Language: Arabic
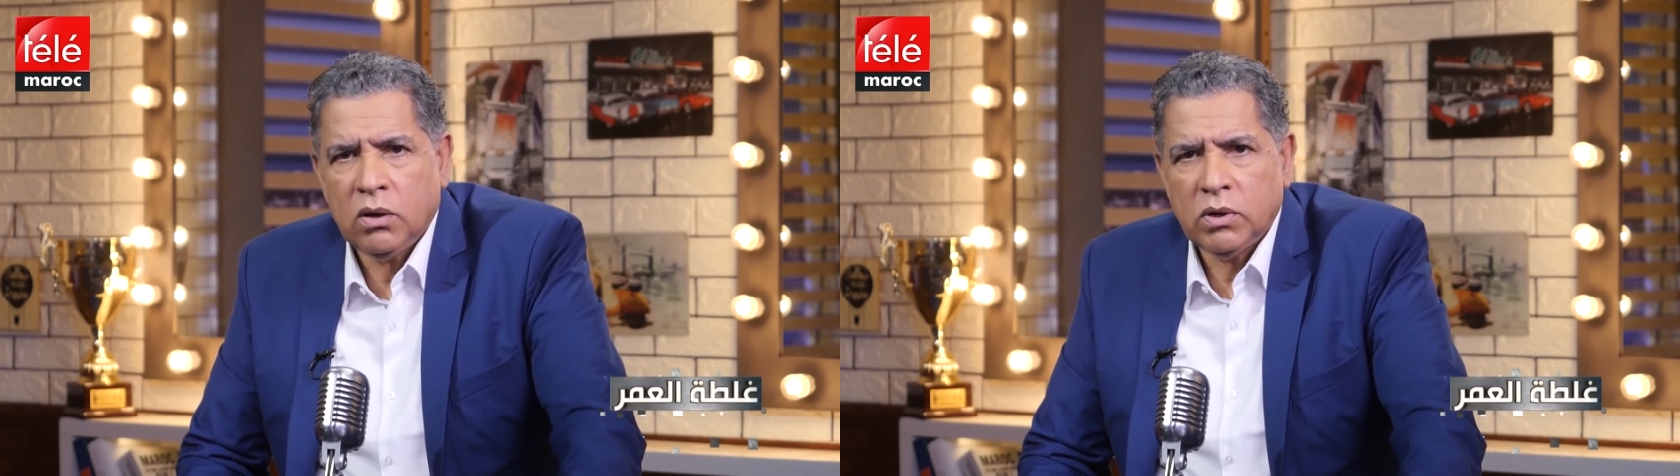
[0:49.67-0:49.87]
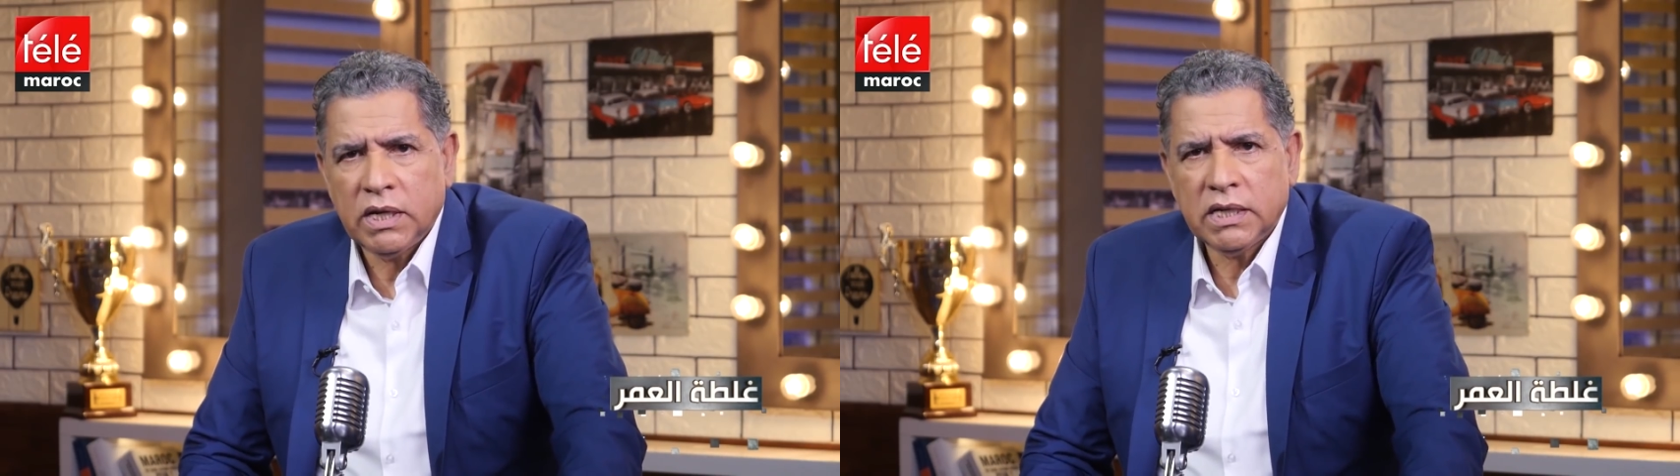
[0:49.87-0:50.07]

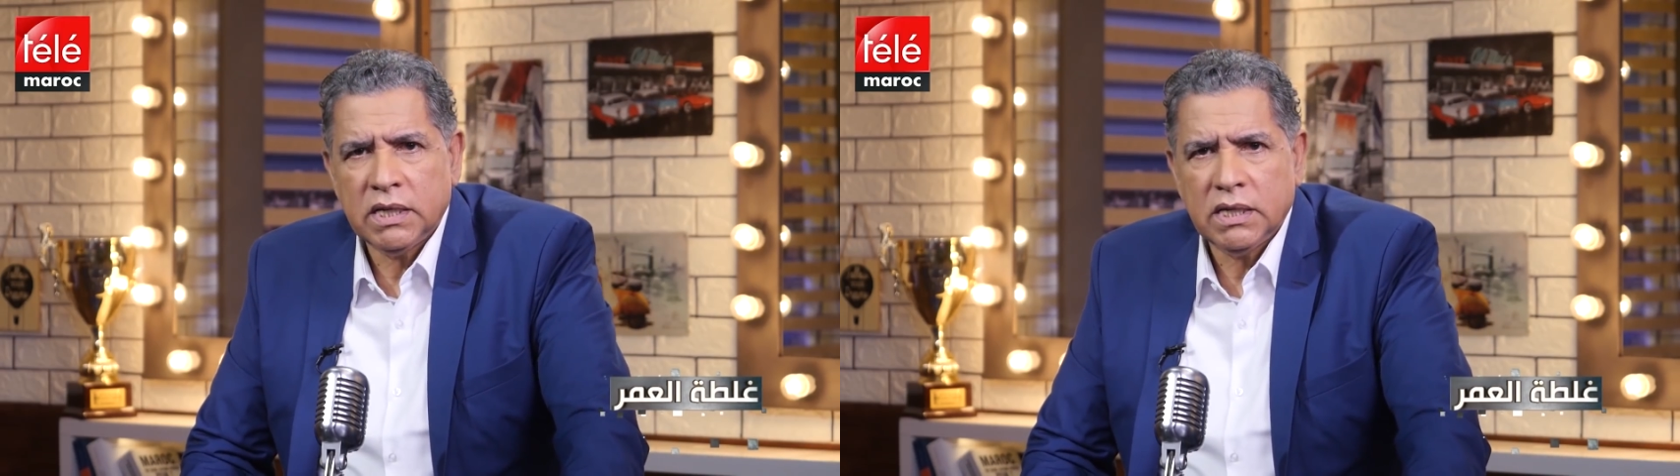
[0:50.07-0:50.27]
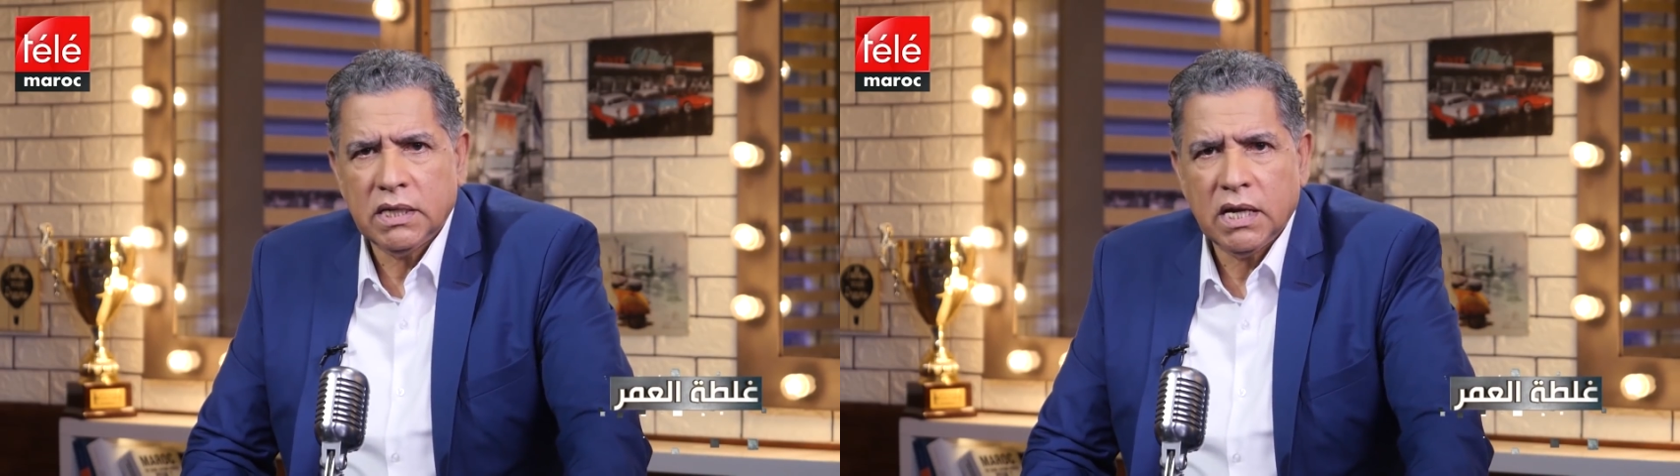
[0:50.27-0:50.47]

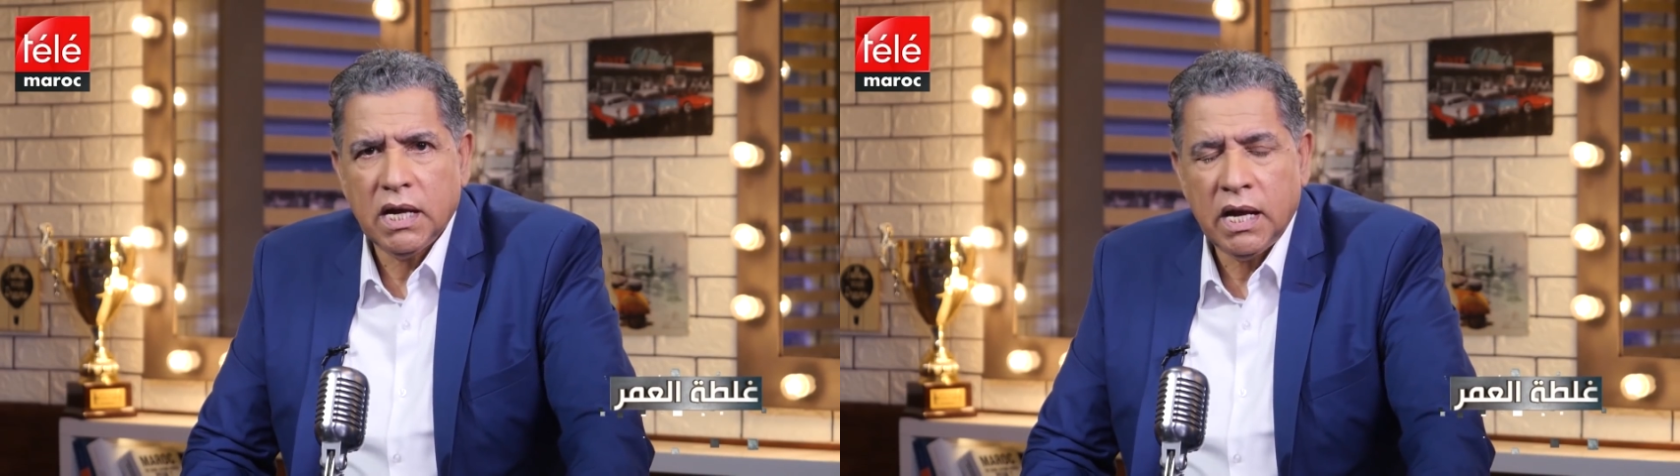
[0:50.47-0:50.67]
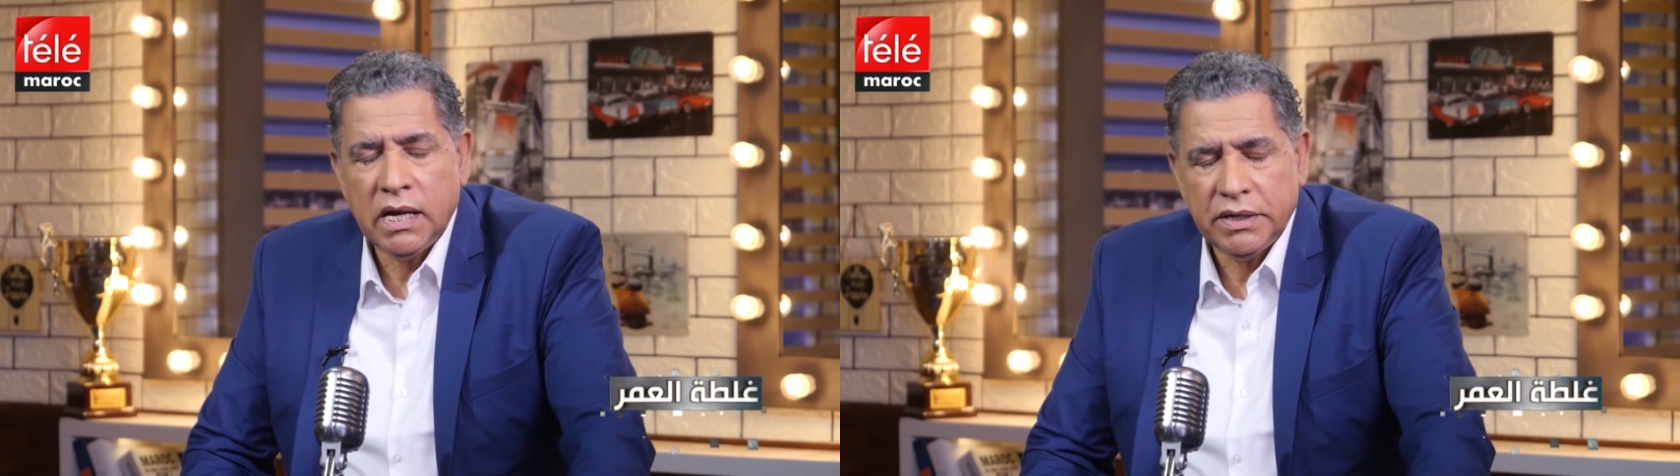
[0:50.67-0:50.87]
ولكن
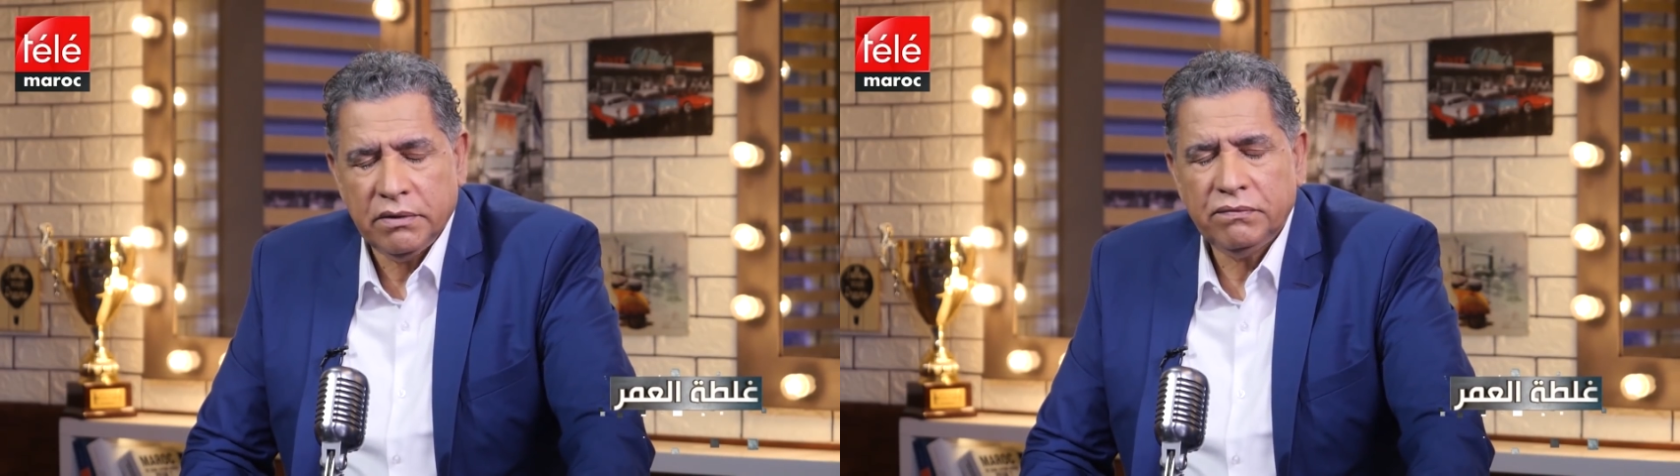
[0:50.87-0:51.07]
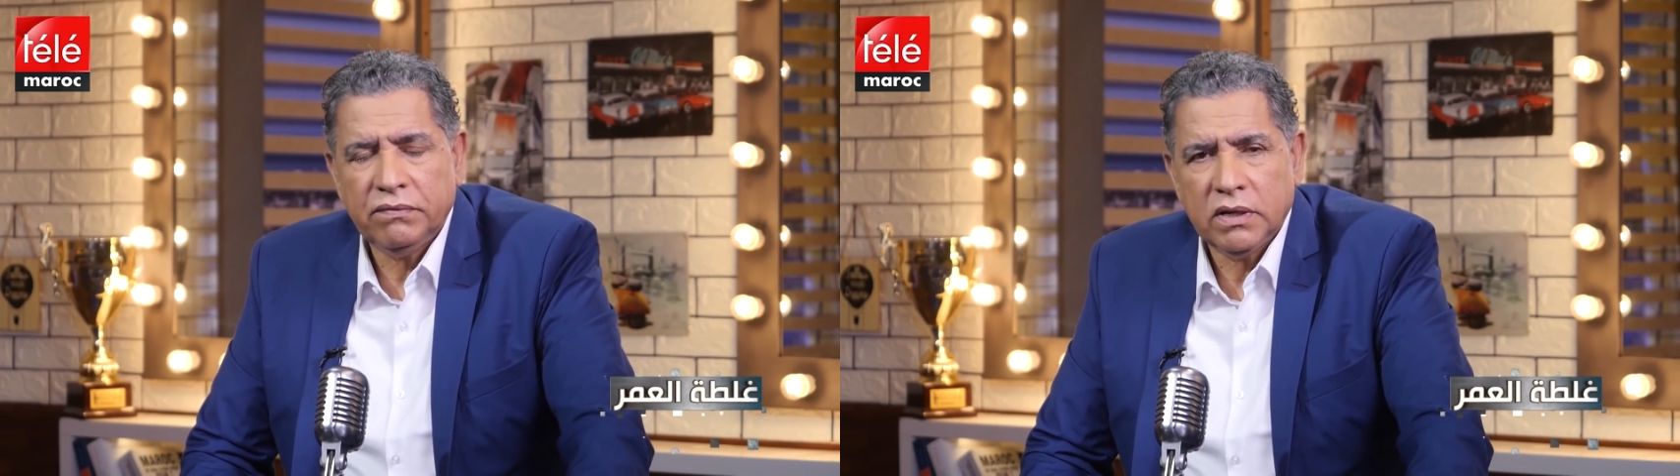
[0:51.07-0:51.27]

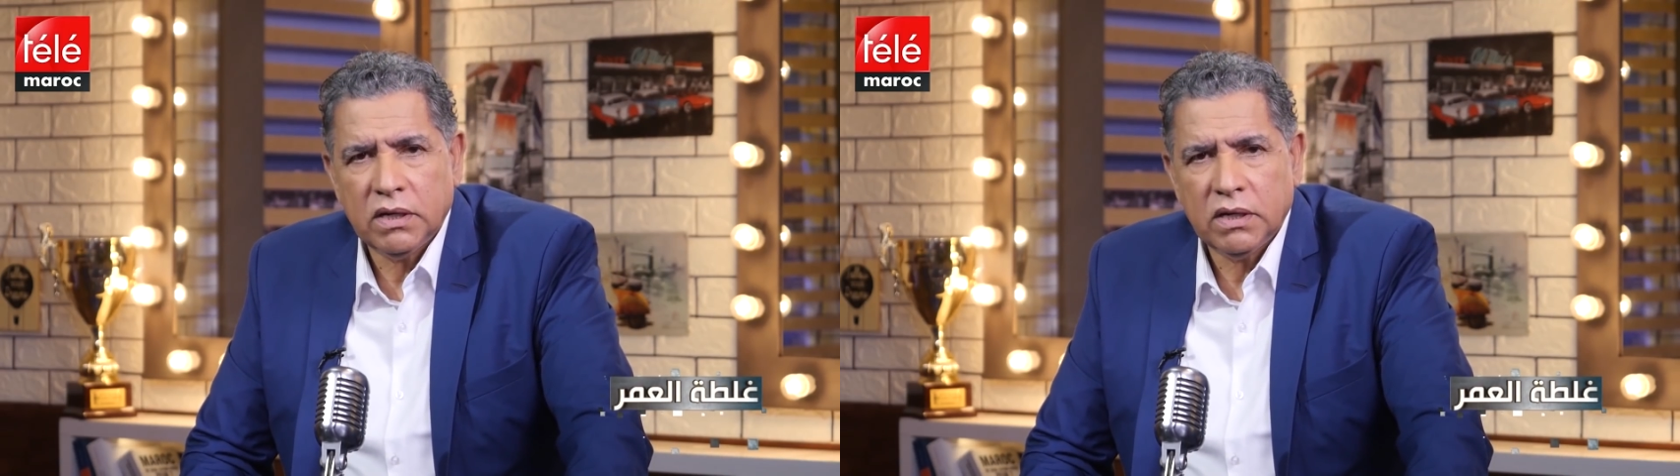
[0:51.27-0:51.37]
الهدف